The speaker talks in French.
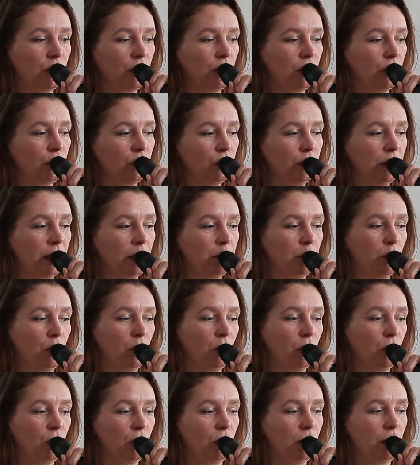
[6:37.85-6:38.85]
notamment
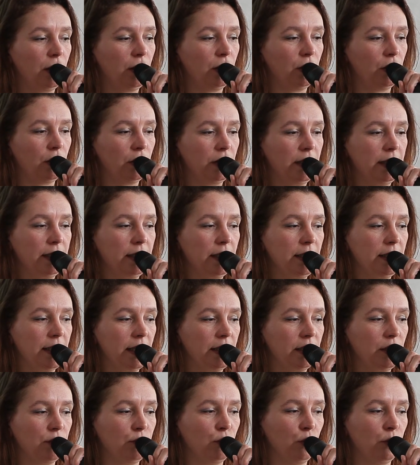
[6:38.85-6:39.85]

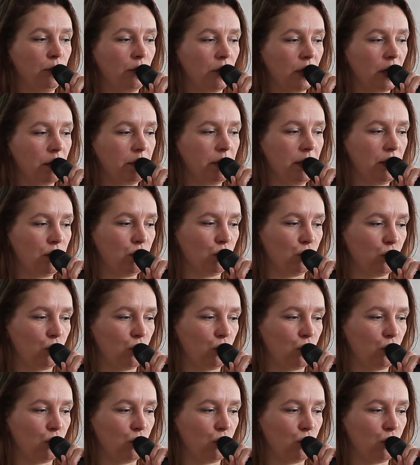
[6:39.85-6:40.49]
l'initiative de programmation